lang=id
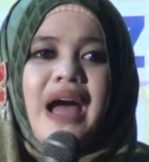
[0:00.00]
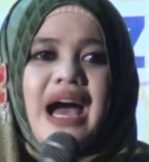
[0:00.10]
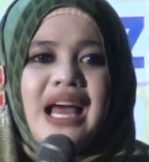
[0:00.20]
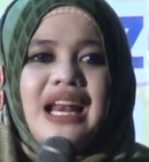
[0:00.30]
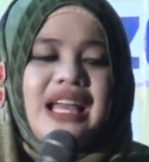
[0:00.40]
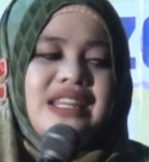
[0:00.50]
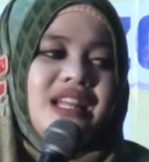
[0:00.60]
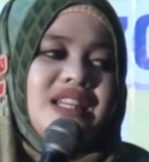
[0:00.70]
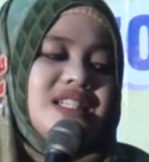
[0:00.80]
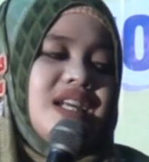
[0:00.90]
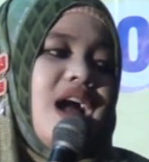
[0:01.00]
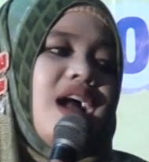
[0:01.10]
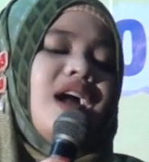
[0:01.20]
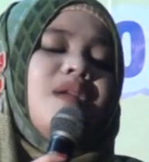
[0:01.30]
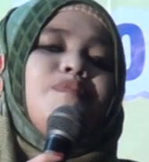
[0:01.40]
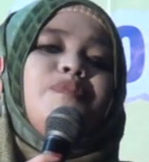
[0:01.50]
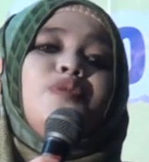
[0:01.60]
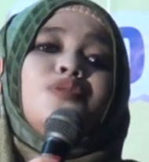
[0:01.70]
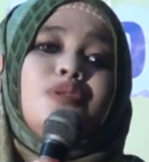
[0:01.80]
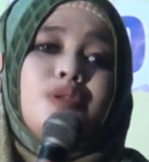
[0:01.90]
pahalanya tidak akan
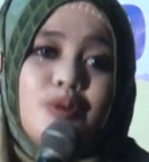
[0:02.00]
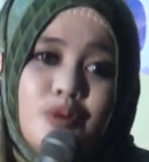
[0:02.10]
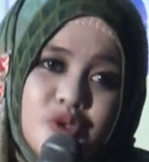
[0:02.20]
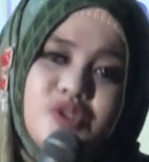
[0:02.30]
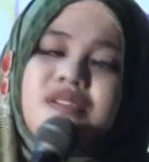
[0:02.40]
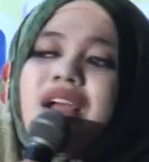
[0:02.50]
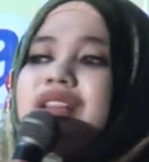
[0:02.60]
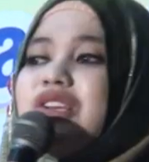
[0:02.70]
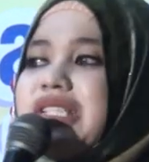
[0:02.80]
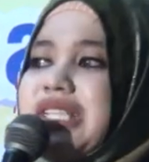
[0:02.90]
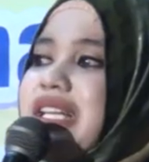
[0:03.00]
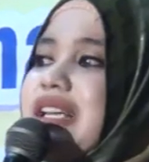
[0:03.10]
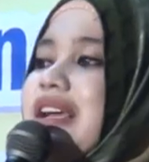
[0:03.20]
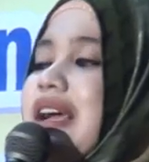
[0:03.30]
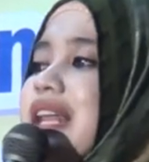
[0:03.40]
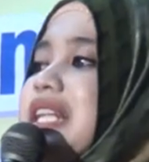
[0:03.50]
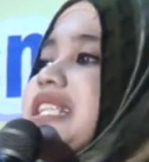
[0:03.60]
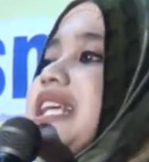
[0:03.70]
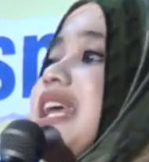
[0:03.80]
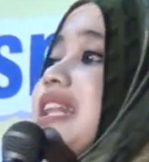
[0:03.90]
putus ngantos jenengan
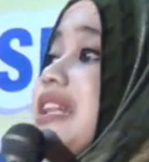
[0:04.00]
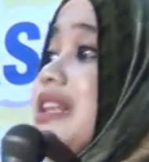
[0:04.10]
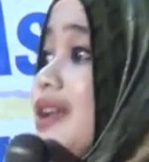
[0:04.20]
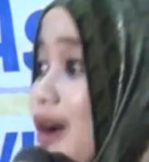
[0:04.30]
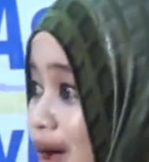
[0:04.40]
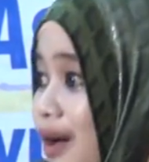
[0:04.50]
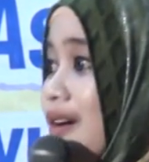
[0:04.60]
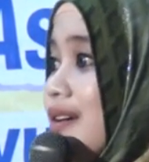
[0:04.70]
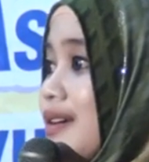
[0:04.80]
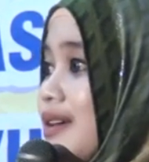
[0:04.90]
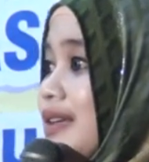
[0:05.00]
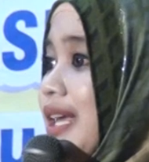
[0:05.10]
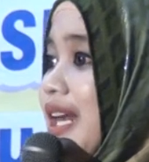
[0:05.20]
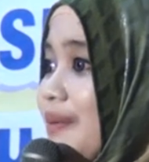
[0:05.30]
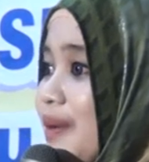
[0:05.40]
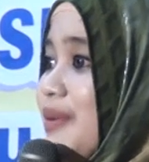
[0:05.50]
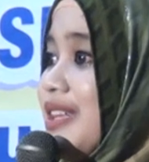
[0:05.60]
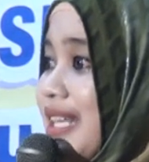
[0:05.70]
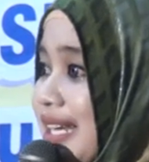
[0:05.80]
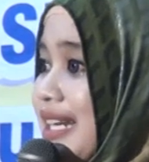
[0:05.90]
sedo. Nggih napa
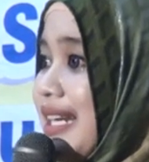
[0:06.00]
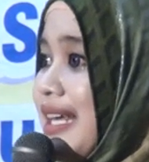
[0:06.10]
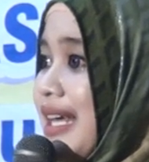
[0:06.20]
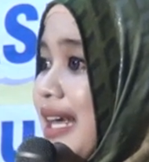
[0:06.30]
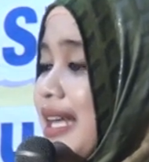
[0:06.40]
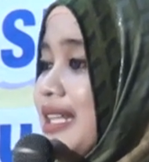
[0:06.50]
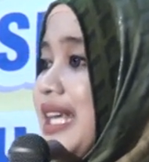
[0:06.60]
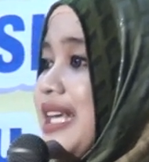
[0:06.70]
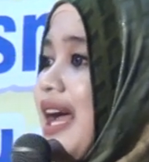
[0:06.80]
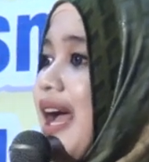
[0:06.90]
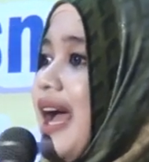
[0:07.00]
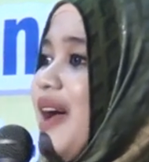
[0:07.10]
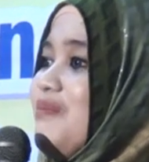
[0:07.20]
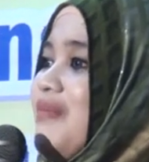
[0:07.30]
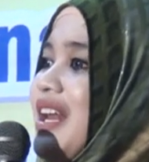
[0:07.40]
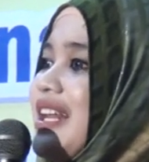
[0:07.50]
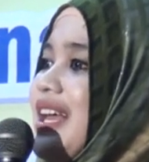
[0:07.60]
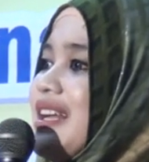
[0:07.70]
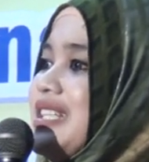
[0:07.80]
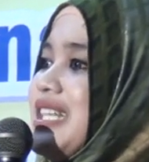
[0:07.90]
mboten? Tiga amal
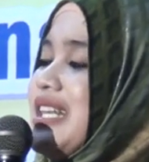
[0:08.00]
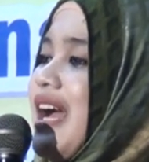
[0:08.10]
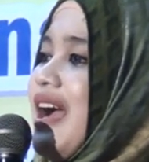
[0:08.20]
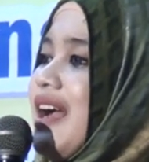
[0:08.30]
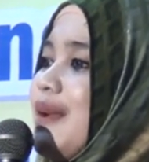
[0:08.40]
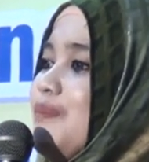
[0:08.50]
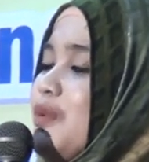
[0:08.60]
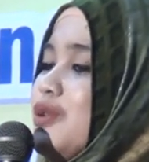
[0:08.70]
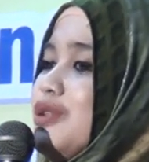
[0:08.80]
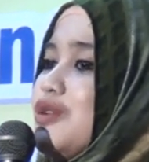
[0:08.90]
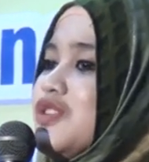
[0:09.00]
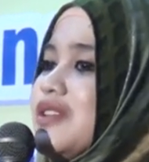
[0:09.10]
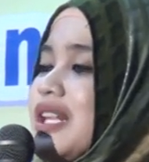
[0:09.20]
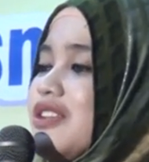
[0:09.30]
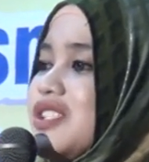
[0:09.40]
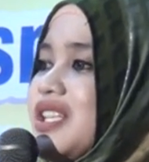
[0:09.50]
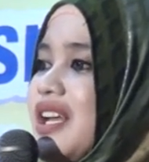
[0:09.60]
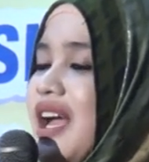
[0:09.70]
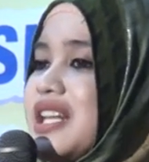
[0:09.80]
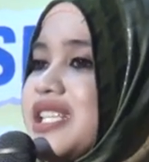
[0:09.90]
yang tidak akan putus ngantos
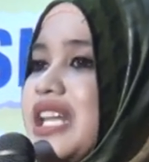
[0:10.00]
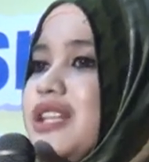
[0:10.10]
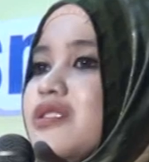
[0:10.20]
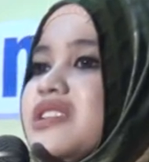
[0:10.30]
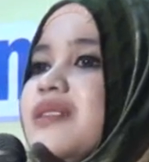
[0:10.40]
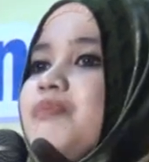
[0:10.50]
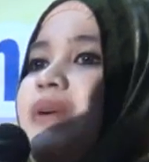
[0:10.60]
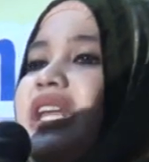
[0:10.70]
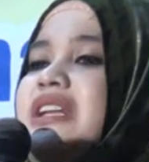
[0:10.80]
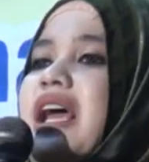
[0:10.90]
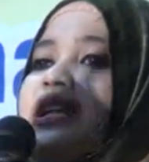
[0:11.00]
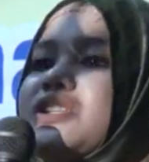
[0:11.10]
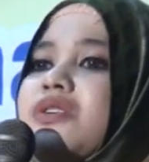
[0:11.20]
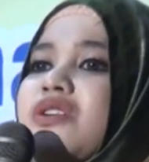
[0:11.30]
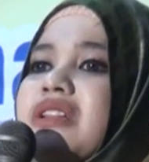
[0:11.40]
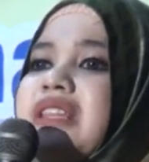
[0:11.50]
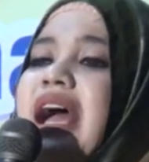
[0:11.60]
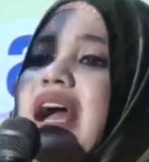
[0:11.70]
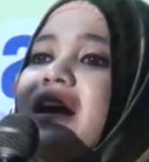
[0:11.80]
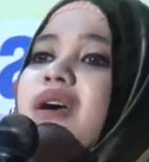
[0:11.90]
jenengan sedo sepindah
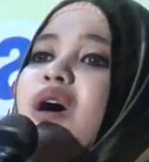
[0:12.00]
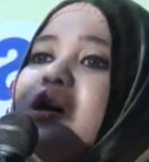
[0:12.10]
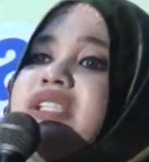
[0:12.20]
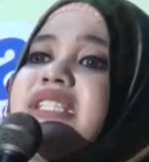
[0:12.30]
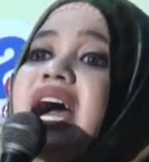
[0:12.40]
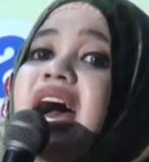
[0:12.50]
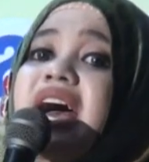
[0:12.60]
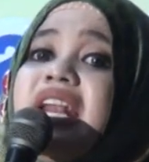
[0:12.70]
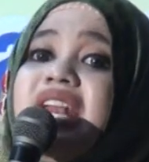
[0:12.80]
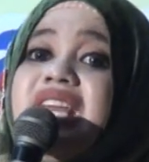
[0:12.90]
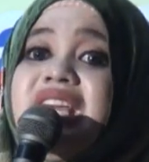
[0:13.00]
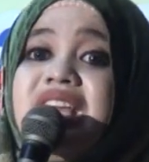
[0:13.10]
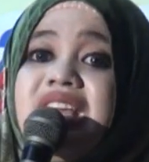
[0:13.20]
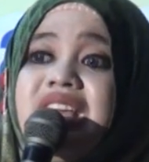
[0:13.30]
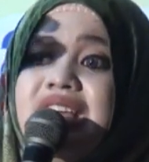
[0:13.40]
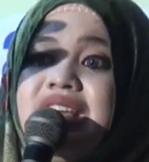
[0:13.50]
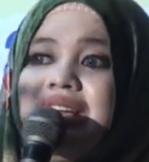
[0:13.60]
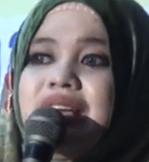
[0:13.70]
sodako jari.